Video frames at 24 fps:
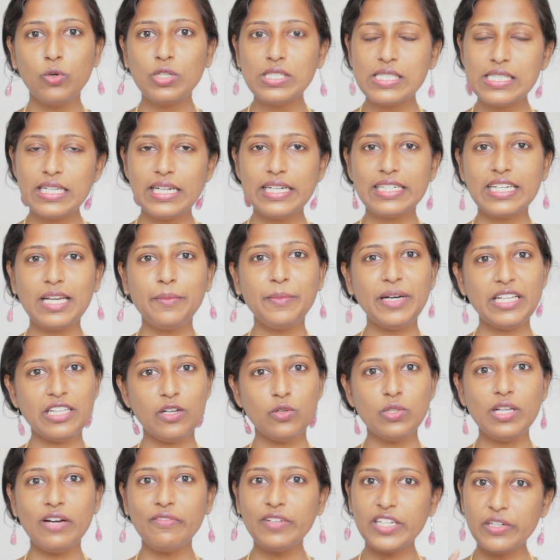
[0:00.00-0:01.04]
ஒரு சில டைம்
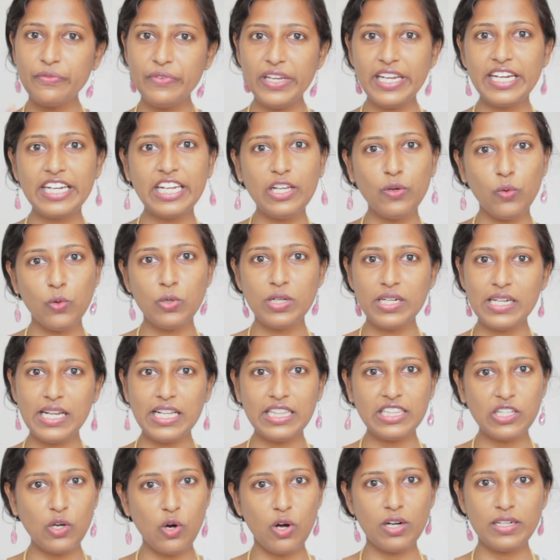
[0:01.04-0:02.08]
அதாவது அவளுக்கு வீக்லி ஒரு
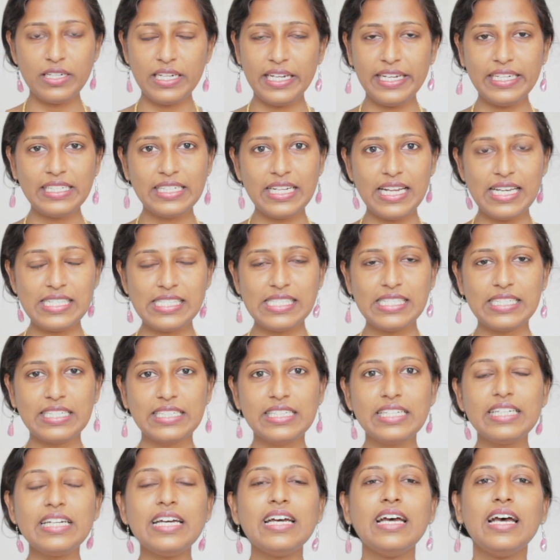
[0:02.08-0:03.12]
நாள் தான் ஆன்லைன் கிளாஸ்
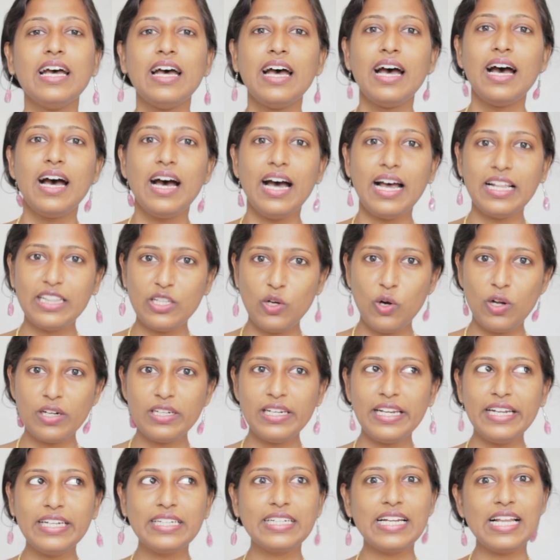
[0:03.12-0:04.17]
இருக்குது அந்த
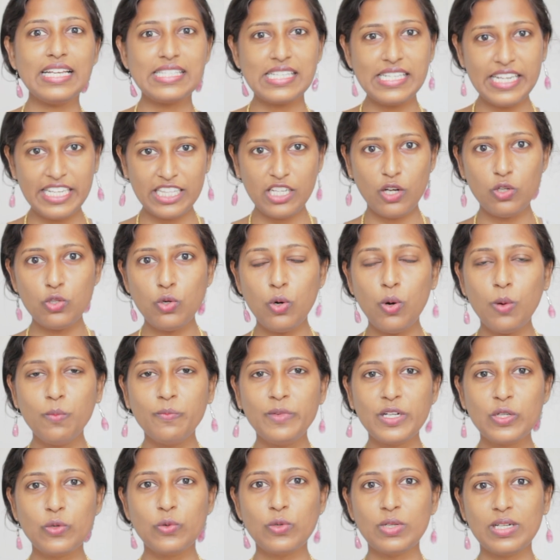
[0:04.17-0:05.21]
ஆன்லைன் கிளாஸில் ஏதாவது
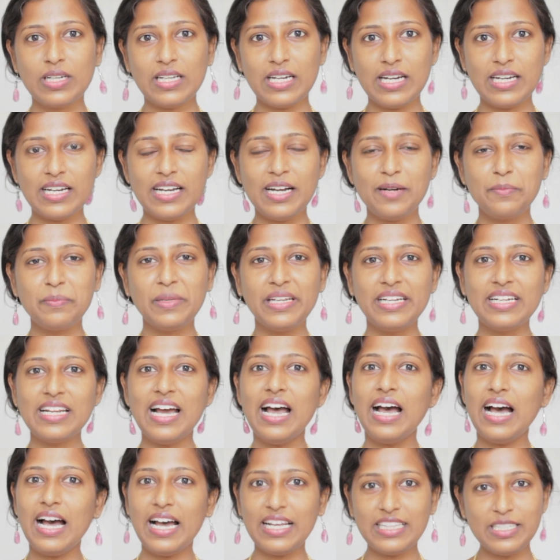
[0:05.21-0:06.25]
ஹோம்ஒர்க் கொடுக்குறாங்க
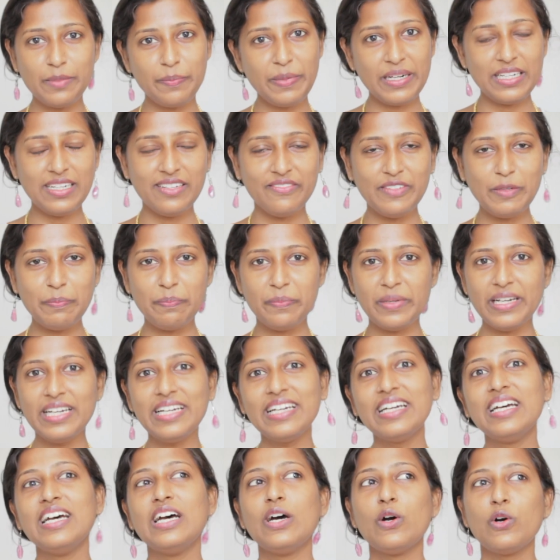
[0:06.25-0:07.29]
அப்படின்னா அதை பண்ண
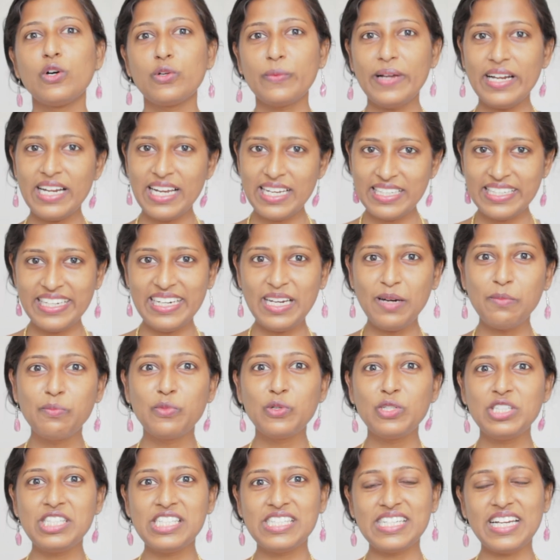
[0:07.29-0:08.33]
வைப்பேன் ஒருவேளை அதெல்லாம்
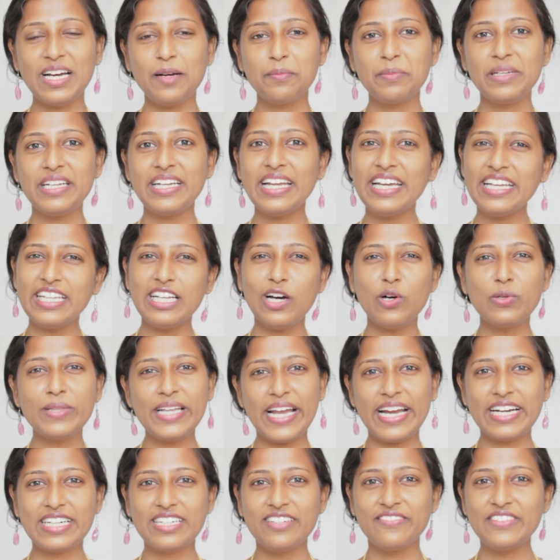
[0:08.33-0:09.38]
முடிச்சிட்டா அப்படின்னா
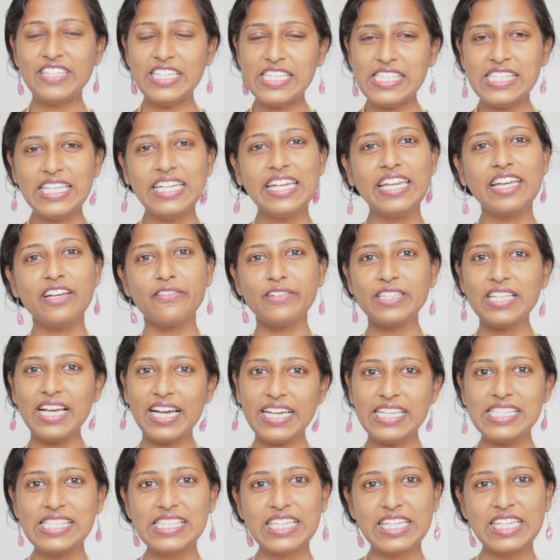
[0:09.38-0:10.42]
ஏதாவது ஆக்டிவிட்டிஸ் இன்றைக்கி
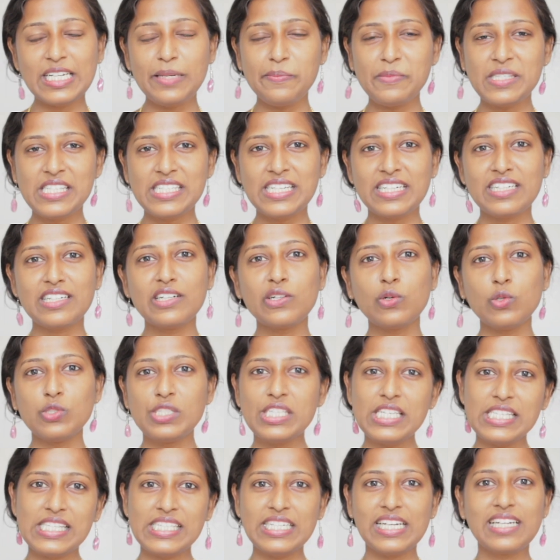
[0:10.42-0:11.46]
வந்து ஐஸ்கிரீம் ஸ்டிக்கு
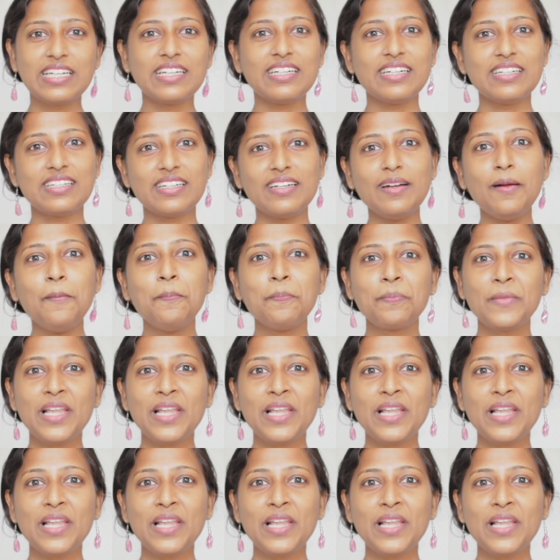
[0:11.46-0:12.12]
கொஞ்சம் ஸ்டிக்கரு